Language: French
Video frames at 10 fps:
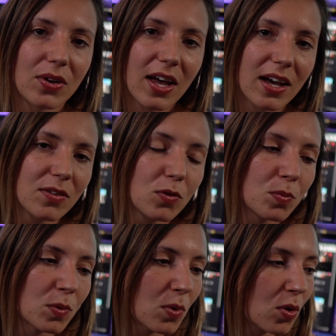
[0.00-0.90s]
arrive
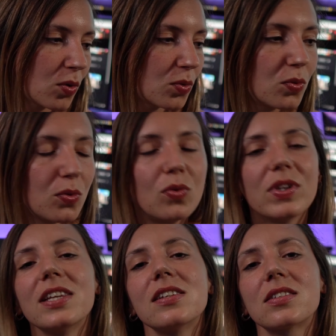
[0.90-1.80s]
le moment
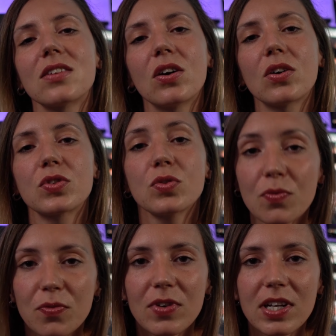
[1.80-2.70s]
où il sort
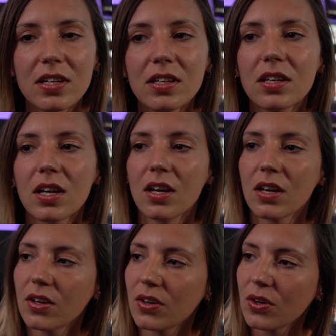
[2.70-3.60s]
son flingue
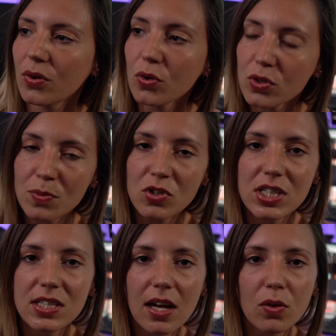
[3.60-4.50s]
euh, heureusement,
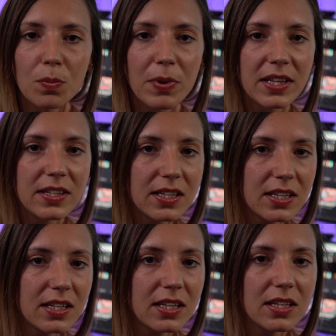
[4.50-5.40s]
j'étais
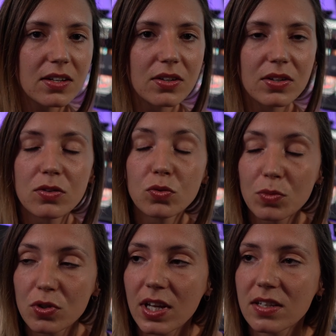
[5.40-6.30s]
accompagnée. Euh, il nous
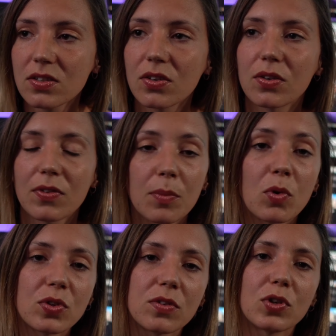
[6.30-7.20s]
menace euh,
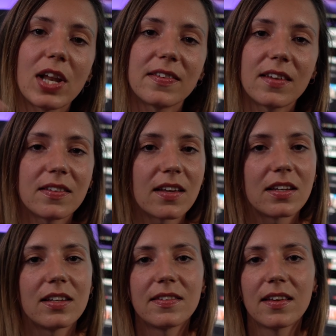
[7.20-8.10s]
vraiment au niveau de la tête.
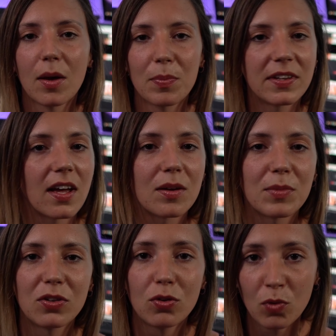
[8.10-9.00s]
Hein. Il était à peine à un
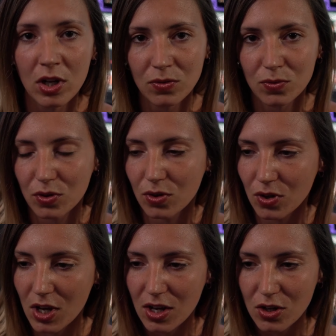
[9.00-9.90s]
mètre de moi, donc
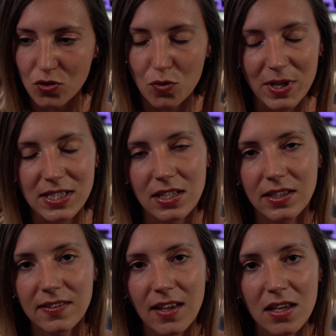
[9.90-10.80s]
je vous passe
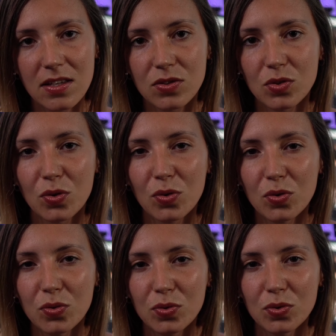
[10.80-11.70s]
les détails. Sur
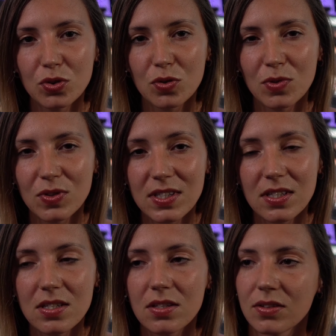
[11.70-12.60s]
le coup, je me
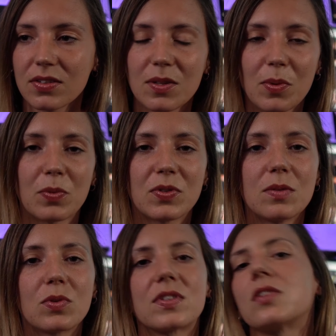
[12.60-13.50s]
dis, c'est pas
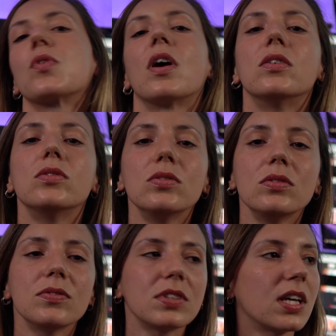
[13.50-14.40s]
possible que ça soit
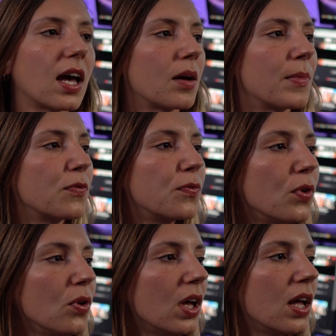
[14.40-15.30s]
une vraie arme à
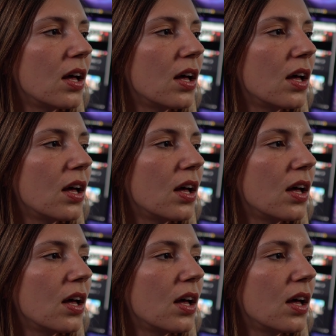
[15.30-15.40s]
feu.